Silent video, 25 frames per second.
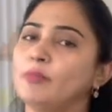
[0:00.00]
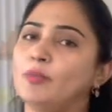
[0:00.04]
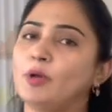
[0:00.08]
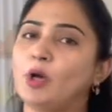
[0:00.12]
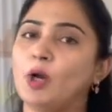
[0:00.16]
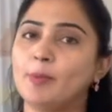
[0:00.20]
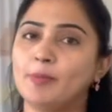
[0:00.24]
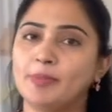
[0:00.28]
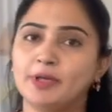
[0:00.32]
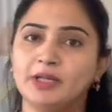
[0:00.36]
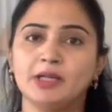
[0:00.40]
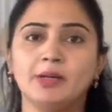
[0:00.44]

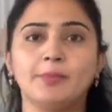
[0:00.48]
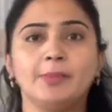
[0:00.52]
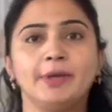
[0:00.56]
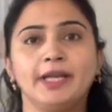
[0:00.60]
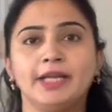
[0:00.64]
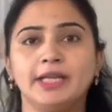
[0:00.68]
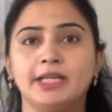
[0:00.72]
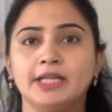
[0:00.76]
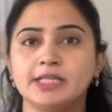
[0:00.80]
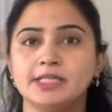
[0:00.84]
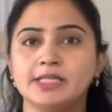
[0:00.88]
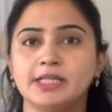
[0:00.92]
ప్రాపర్గా
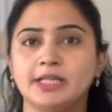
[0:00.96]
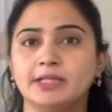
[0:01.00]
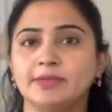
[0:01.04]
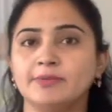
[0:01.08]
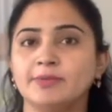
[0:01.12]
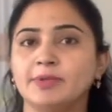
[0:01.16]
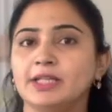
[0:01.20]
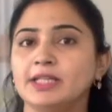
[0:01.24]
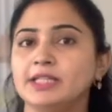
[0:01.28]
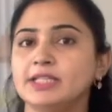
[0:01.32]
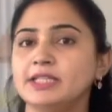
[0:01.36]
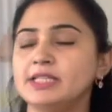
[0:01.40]
మెయింటైన్
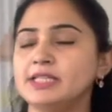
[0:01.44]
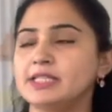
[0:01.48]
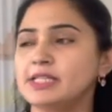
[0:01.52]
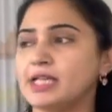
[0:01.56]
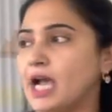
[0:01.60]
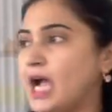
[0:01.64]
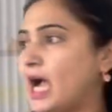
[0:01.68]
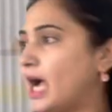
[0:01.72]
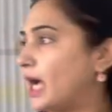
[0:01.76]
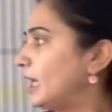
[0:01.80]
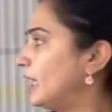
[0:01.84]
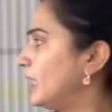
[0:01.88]
చేయడం అనేది
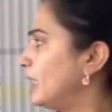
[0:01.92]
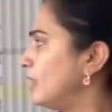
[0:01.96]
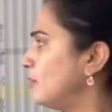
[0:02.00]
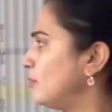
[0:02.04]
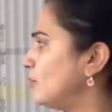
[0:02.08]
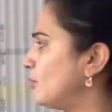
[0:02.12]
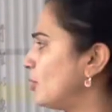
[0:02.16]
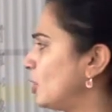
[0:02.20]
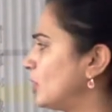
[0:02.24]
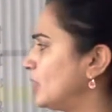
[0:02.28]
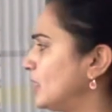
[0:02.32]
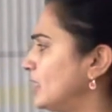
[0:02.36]
చాలా
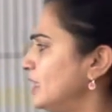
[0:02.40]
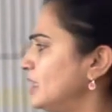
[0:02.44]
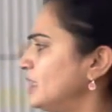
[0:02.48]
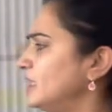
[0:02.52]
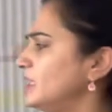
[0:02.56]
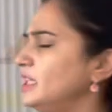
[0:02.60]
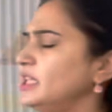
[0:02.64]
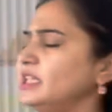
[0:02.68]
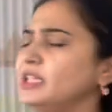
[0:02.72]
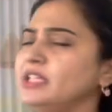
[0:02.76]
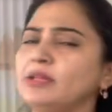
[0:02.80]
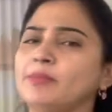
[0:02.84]
ఇంపార్టెంట్
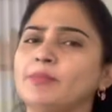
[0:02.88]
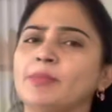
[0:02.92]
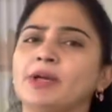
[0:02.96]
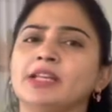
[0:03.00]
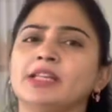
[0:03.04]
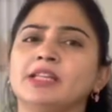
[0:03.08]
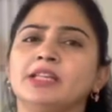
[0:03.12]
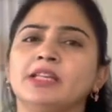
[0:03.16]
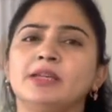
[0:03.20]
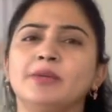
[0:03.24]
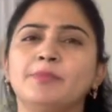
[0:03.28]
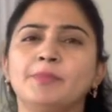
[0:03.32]
దీనికి
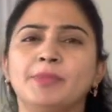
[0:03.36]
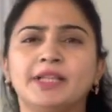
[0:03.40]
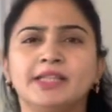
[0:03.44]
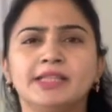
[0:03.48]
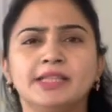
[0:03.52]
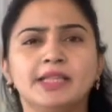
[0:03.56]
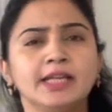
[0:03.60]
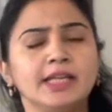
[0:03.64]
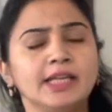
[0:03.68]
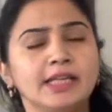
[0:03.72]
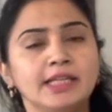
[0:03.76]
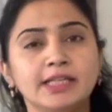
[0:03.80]
మనకి
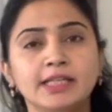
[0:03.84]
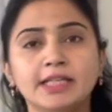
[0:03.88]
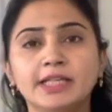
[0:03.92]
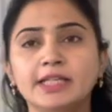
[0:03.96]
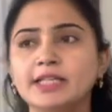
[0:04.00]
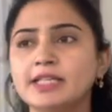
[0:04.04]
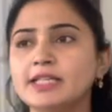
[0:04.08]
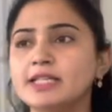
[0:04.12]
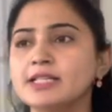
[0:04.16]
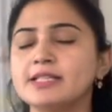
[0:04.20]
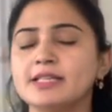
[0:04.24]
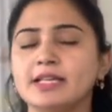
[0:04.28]
పెద్ద
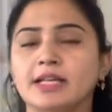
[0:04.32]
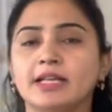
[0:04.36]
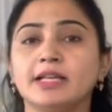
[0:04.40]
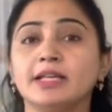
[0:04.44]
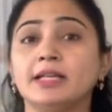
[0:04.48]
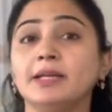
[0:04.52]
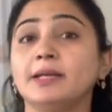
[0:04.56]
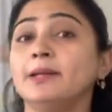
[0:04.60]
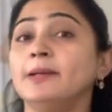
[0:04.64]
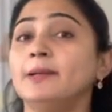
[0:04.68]
ఇంగ్రీడియంట్స్ అంటే